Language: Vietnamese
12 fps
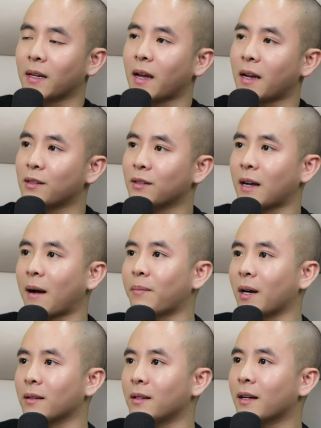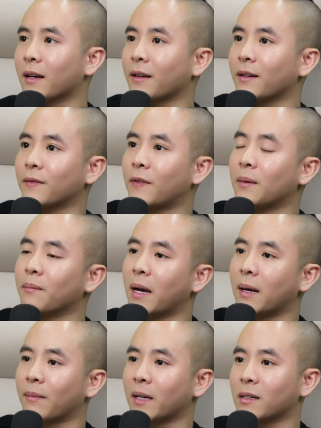cái này hay gặp ở những cái
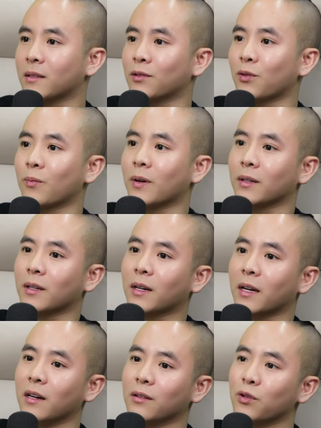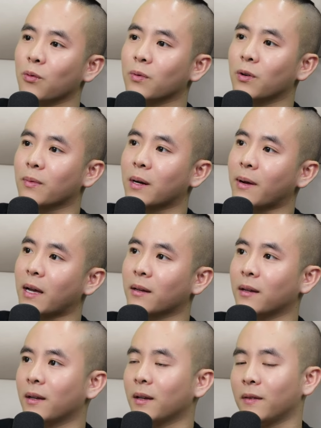phần mềm hay dùng ở những cái ứng dụng đúng không các bạn